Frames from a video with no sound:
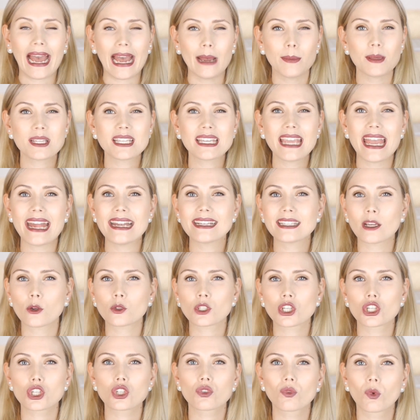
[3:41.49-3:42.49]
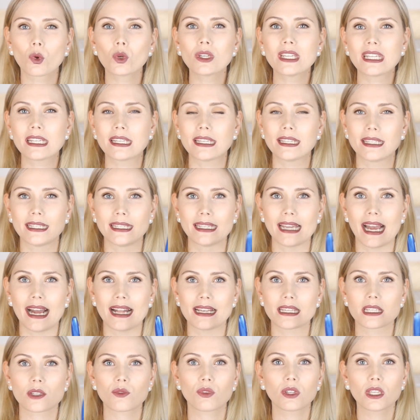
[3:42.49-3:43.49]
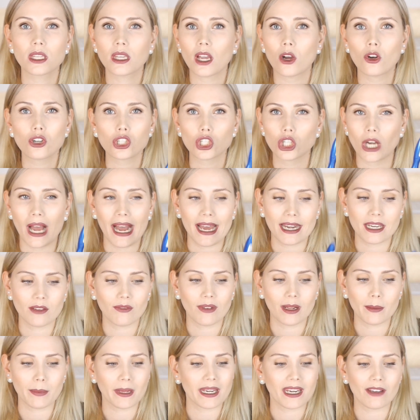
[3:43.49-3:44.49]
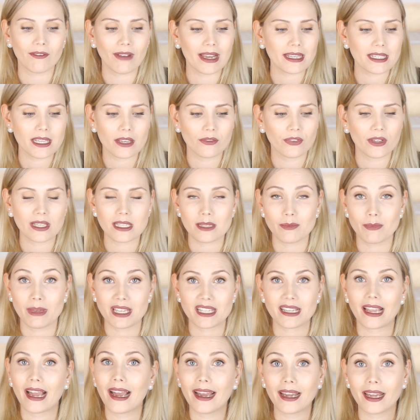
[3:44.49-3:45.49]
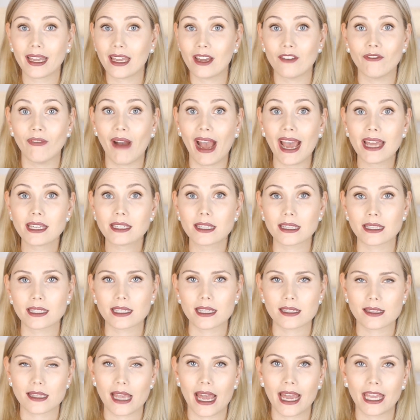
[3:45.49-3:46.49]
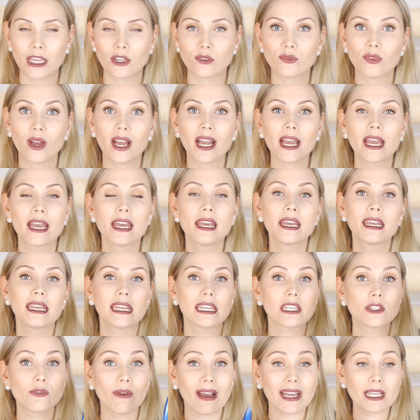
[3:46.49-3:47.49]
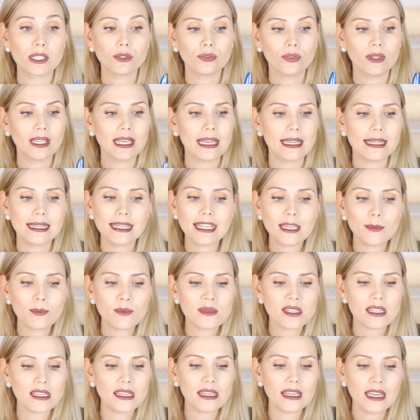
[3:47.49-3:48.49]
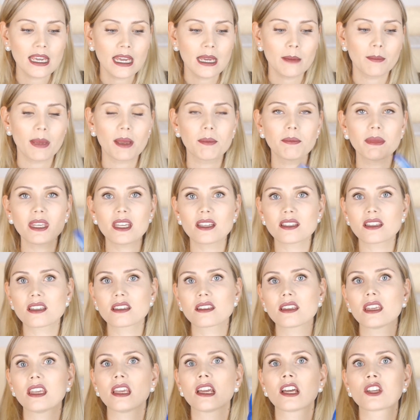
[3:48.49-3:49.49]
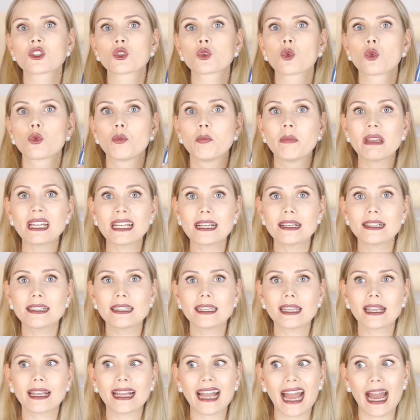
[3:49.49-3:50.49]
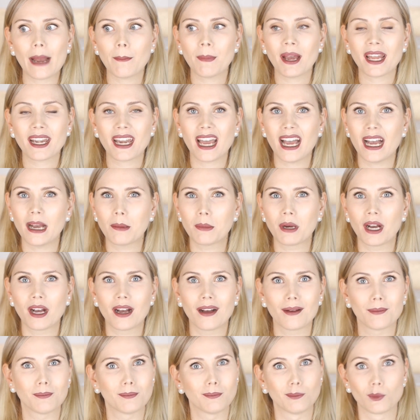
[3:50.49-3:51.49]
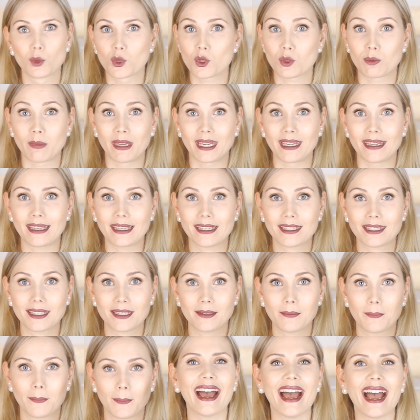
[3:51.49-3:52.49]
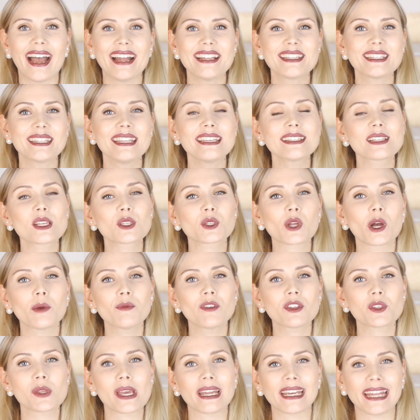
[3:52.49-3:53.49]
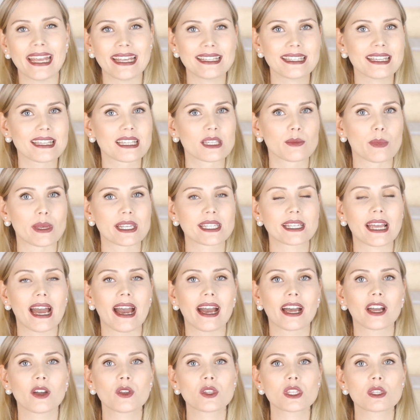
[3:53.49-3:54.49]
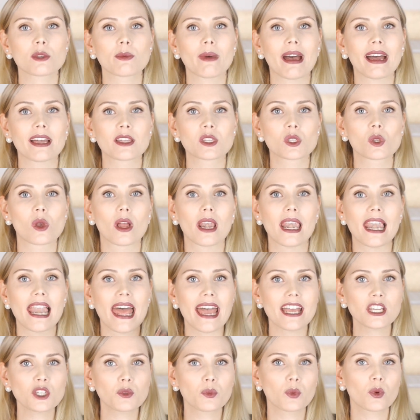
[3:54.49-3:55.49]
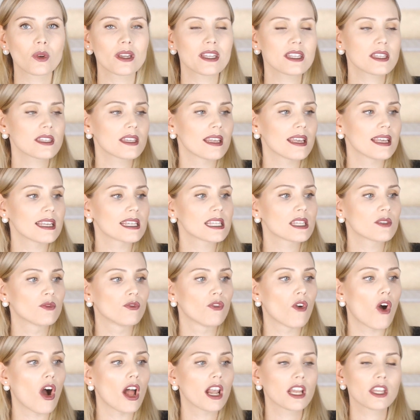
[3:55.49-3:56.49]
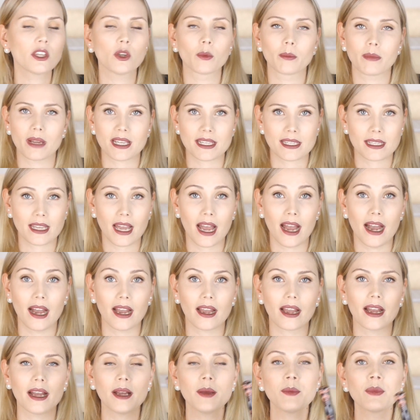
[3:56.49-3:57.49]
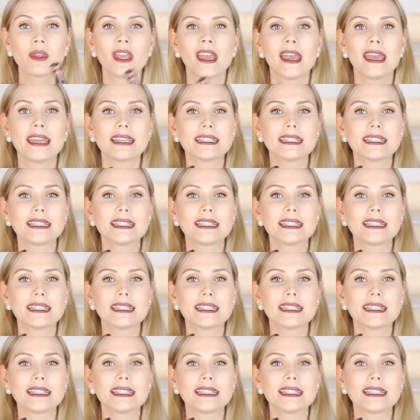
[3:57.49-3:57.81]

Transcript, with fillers: Aber sie hält auch den Schwung nicht ideal. Das finde ich auch schade, weil bei einer wasserfesten Mascara erwarte ich das einfach. Ich weiß, viele lieben sie. Bei mir ist es eher so ein Mittelding, kann man aber, muss man nicht. Als nächstes kommen wir zu einer Essence Mascara und zwar zur Lash Princess Volume Mascara.